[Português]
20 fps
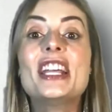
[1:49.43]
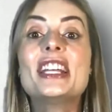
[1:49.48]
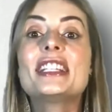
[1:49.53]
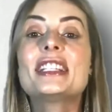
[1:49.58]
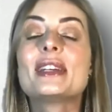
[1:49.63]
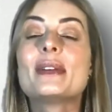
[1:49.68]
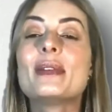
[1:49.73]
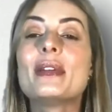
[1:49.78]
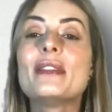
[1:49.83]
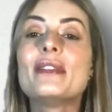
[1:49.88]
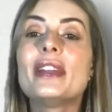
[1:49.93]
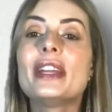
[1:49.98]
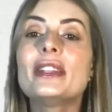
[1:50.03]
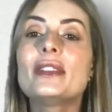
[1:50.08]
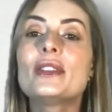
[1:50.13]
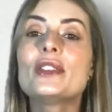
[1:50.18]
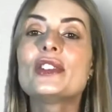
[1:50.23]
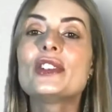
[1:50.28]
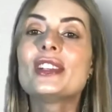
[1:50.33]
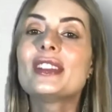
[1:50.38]
são
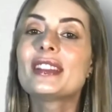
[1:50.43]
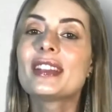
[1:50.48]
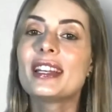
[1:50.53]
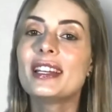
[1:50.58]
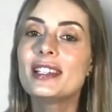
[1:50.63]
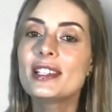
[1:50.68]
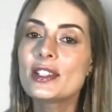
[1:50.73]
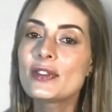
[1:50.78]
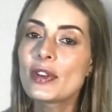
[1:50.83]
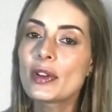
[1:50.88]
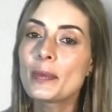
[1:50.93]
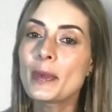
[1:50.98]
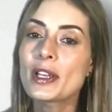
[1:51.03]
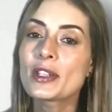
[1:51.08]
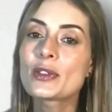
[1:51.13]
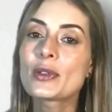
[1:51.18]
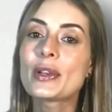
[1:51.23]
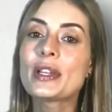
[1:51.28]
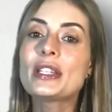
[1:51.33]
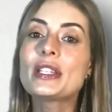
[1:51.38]
eventos de
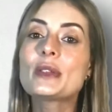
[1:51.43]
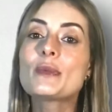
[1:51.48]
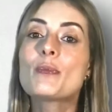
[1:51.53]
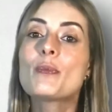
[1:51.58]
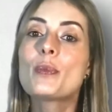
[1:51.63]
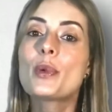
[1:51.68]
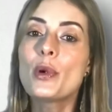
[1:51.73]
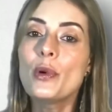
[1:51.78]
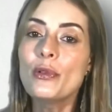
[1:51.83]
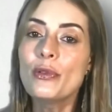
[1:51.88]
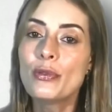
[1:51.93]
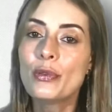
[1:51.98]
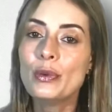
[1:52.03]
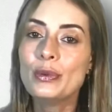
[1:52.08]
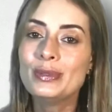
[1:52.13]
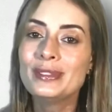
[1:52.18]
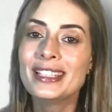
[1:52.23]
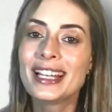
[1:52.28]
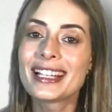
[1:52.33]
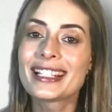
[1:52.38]
transformações
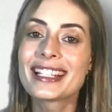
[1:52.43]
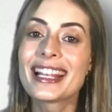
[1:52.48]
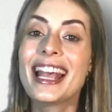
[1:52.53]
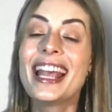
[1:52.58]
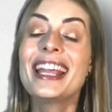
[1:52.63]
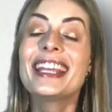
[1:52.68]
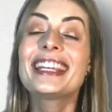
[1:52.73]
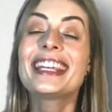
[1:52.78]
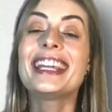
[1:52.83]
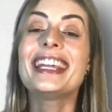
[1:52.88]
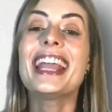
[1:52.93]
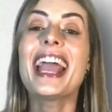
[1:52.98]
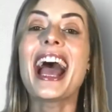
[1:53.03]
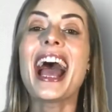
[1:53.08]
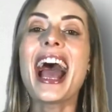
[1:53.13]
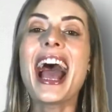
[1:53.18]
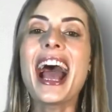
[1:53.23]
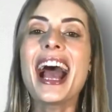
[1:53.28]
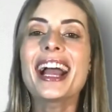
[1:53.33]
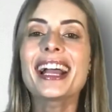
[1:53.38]
profundas que
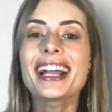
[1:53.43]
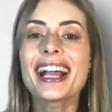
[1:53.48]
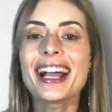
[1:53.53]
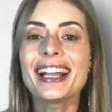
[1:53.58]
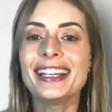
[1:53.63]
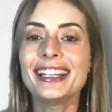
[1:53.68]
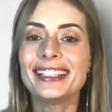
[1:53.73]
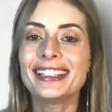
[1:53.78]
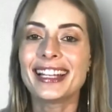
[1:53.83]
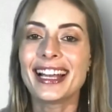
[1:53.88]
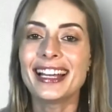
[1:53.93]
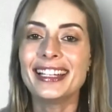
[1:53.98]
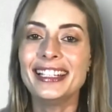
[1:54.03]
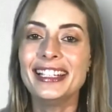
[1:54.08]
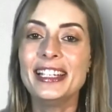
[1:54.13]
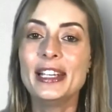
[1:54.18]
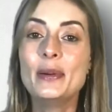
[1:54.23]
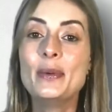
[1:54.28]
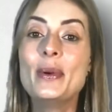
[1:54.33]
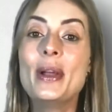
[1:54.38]

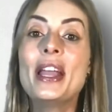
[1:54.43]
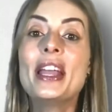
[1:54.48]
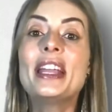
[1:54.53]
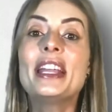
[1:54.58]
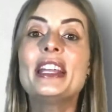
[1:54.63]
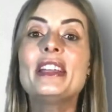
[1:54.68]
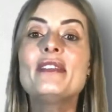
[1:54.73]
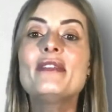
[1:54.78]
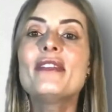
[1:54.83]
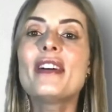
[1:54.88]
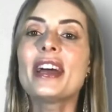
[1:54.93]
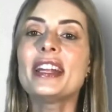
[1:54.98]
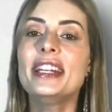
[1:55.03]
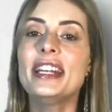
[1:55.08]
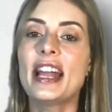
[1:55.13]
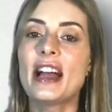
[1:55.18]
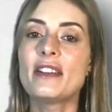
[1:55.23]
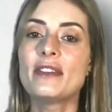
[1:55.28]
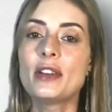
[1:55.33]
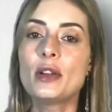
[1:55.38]
acarretariam
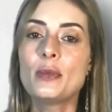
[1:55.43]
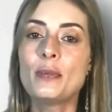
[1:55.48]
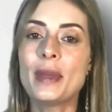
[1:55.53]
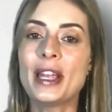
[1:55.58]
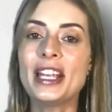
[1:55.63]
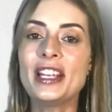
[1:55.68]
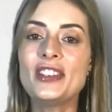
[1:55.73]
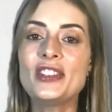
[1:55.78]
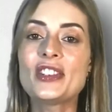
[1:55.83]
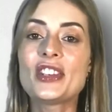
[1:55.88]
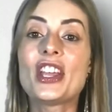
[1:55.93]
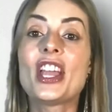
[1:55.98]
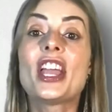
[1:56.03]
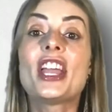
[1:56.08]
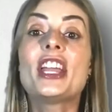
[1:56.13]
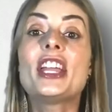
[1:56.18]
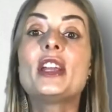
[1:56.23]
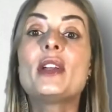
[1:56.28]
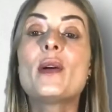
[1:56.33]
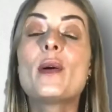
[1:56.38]
invariavelmente
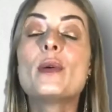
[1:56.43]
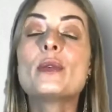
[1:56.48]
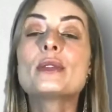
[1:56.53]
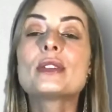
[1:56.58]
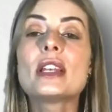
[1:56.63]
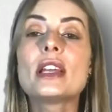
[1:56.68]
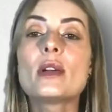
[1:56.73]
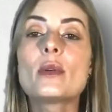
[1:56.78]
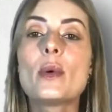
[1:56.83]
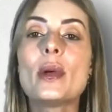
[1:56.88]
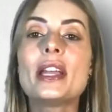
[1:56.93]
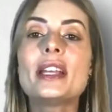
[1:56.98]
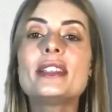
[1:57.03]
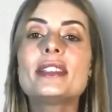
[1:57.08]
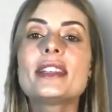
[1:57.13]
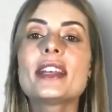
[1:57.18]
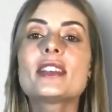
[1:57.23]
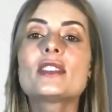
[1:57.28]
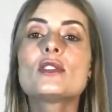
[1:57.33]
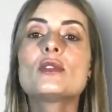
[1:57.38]
em
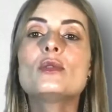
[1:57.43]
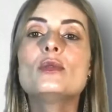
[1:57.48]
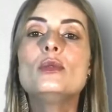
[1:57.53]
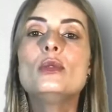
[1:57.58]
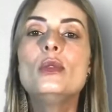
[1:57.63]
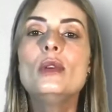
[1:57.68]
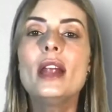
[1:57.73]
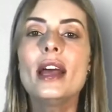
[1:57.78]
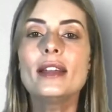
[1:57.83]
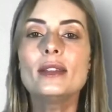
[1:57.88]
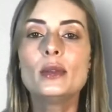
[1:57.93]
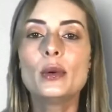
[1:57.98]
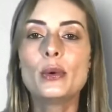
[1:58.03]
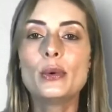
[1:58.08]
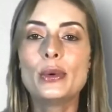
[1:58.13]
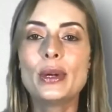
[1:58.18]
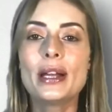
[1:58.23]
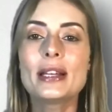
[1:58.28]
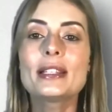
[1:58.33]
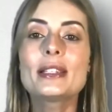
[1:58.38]
consequências
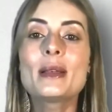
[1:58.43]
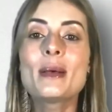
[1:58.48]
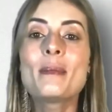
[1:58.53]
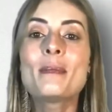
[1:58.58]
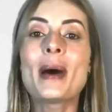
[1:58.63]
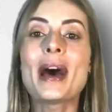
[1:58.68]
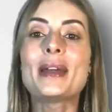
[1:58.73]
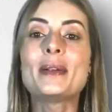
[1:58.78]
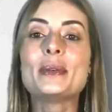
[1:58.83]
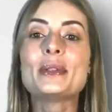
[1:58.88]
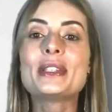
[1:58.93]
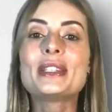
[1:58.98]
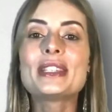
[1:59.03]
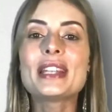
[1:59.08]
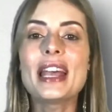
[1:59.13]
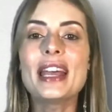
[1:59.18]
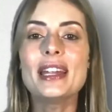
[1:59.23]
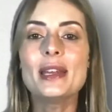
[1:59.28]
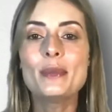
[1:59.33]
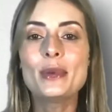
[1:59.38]
duradouras para o
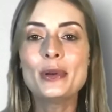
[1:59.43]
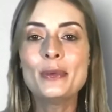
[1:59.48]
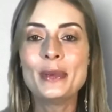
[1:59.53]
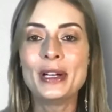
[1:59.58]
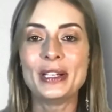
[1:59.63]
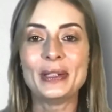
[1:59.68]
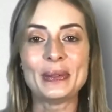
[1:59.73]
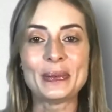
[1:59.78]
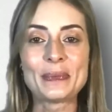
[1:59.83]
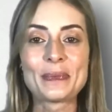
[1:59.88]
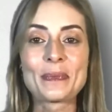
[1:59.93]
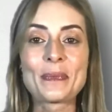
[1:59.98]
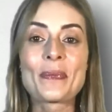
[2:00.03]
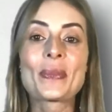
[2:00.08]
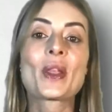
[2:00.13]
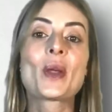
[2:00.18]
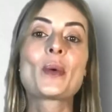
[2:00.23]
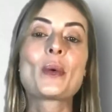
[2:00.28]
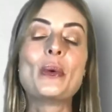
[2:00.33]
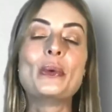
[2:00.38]
cérebro humano.
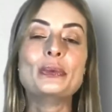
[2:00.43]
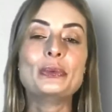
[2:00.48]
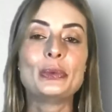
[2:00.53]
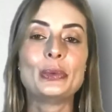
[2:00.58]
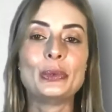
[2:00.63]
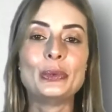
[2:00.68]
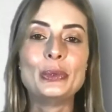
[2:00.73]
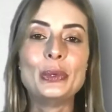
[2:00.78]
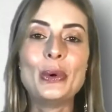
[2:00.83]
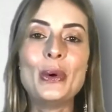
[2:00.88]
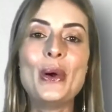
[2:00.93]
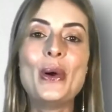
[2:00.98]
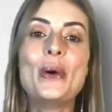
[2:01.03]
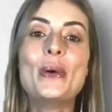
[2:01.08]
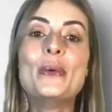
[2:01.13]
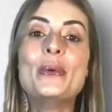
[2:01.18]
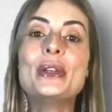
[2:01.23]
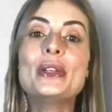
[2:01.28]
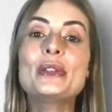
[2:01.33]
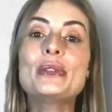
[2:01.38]
Contudo,
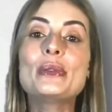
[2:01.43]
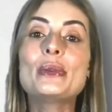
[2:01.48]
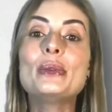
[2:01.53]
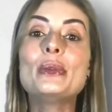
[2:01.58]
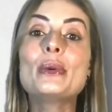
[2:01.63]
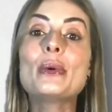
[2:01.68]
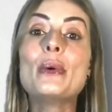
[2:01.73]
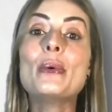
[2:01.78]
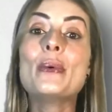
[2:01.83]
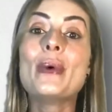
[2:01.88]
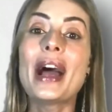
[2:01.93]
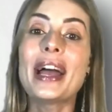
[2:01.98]
um estudo com